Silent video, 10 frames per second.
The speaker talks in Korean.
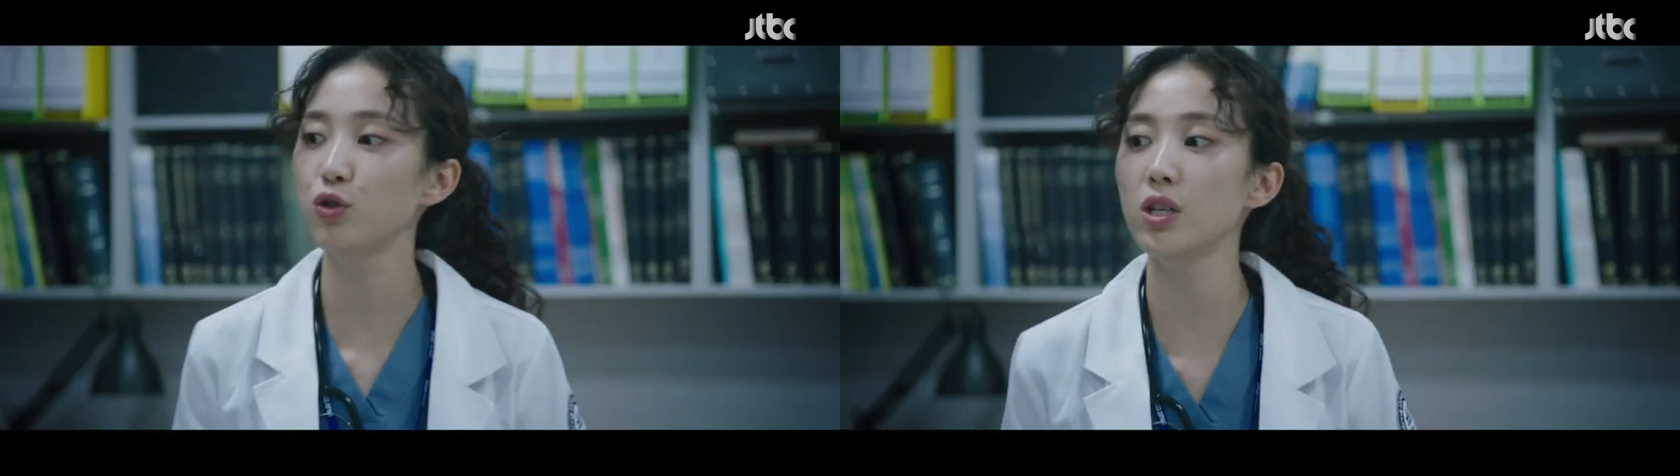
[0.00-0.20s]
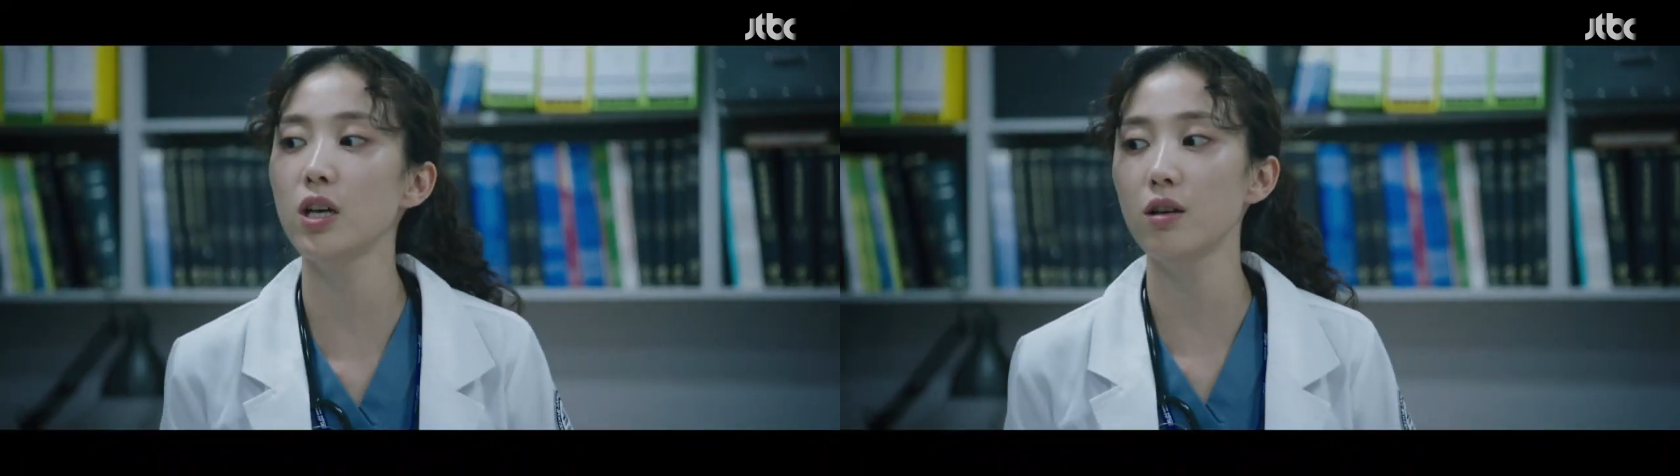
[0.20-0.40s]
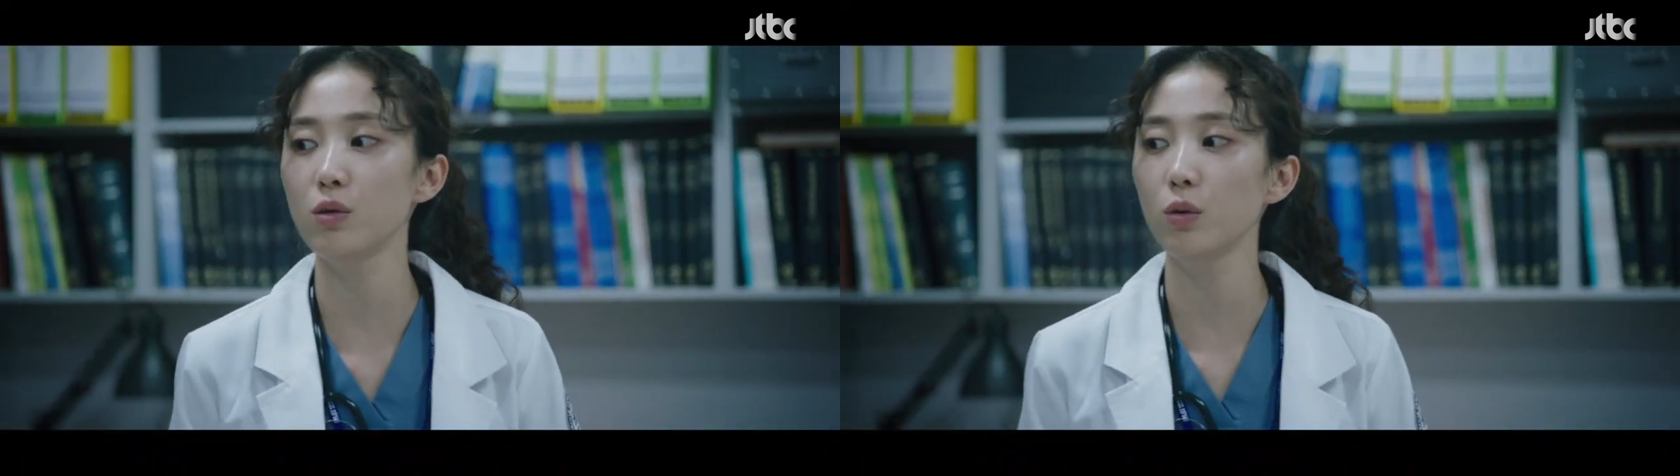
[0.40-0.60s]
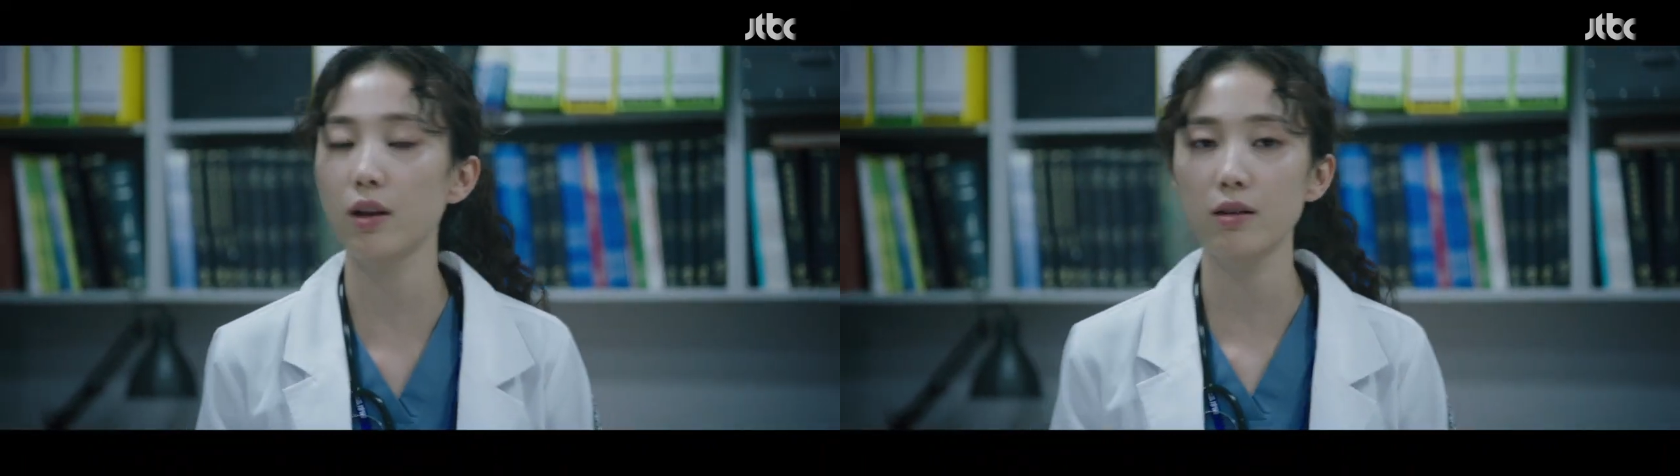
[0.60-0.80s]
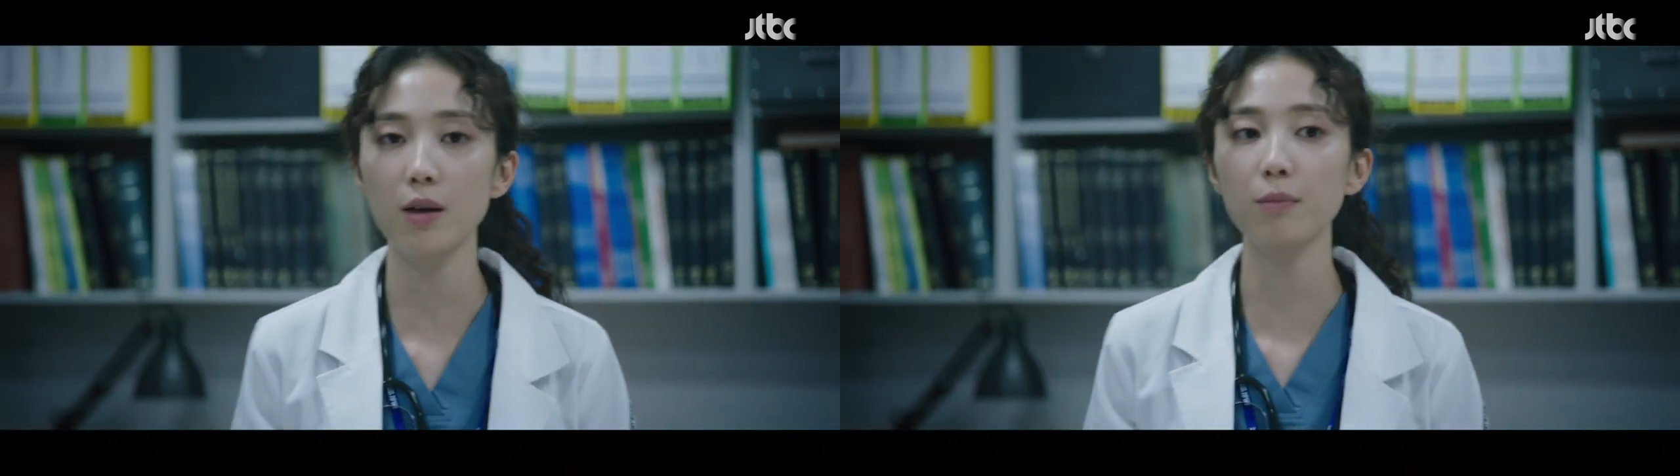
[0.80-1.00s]
2시에
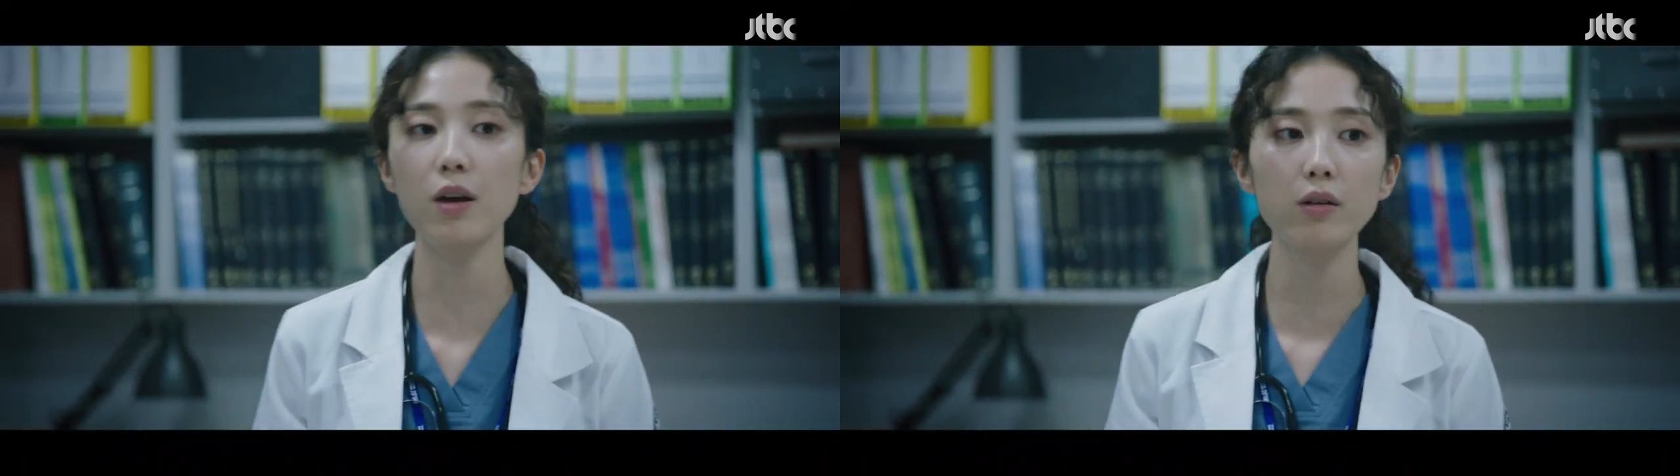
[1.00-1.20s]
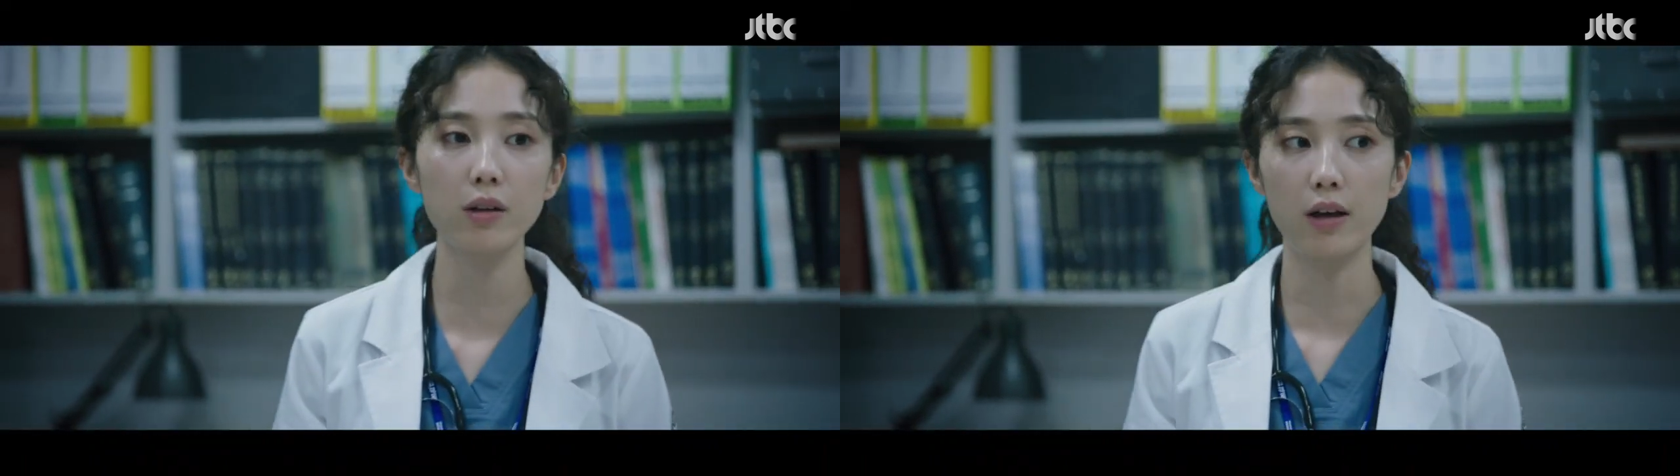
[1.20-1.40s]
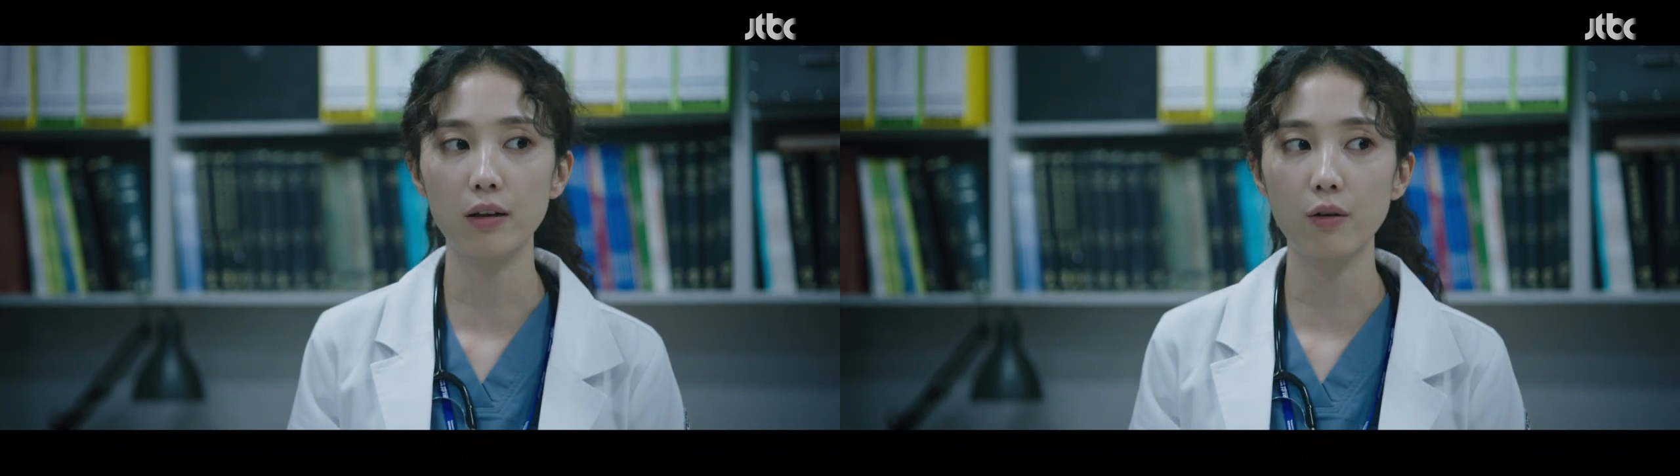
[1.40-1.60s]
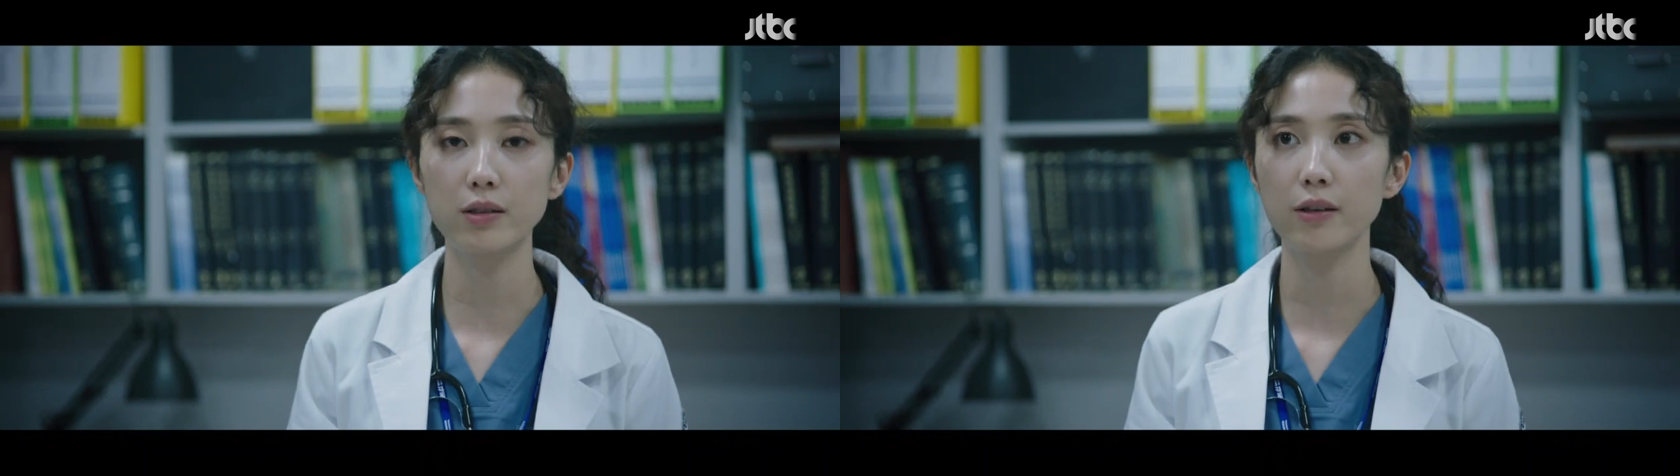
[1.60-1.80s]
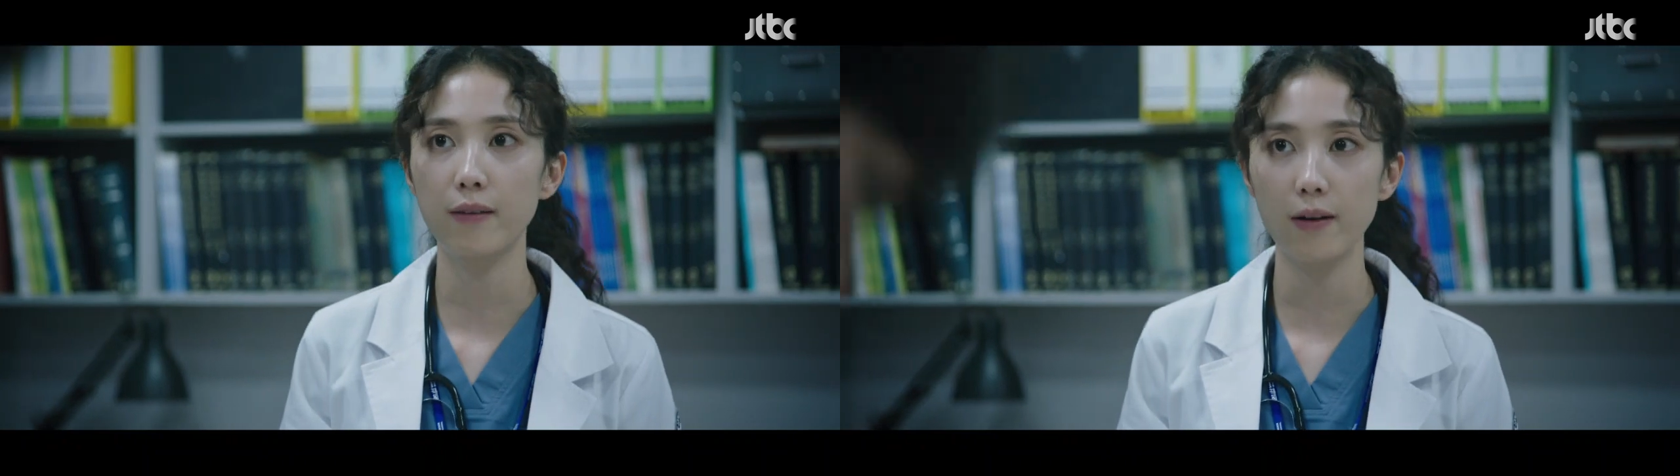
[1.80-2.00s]
이송된 3개월 된 아교
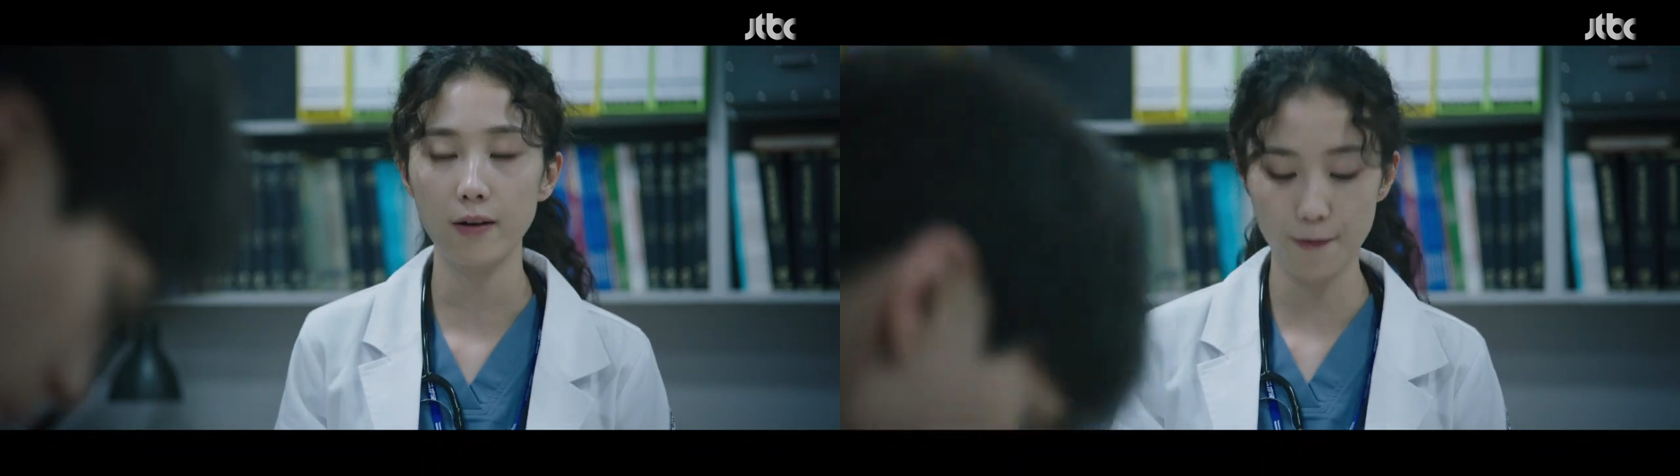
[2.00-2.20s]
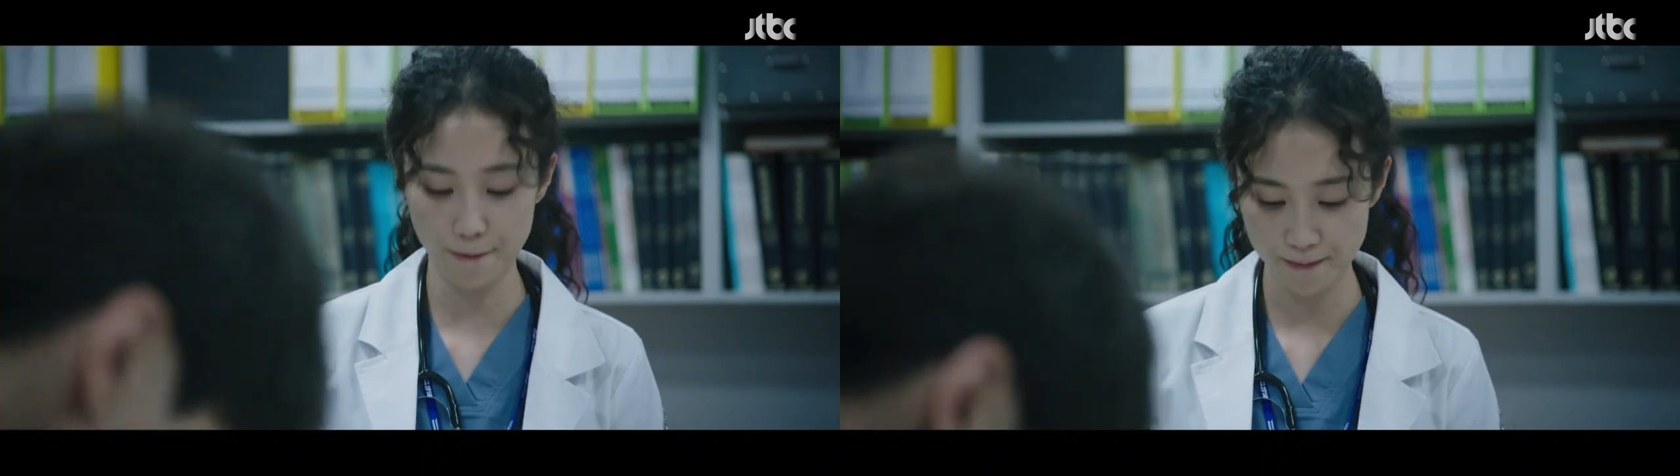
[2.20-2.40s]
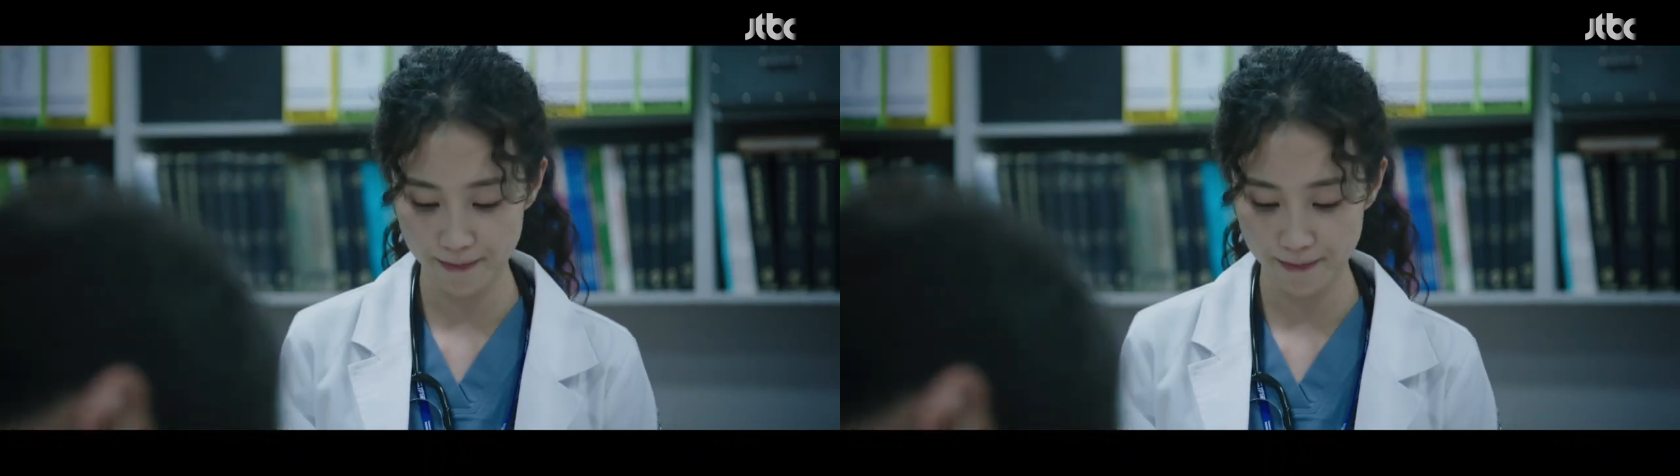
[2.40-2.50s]
환자인데요.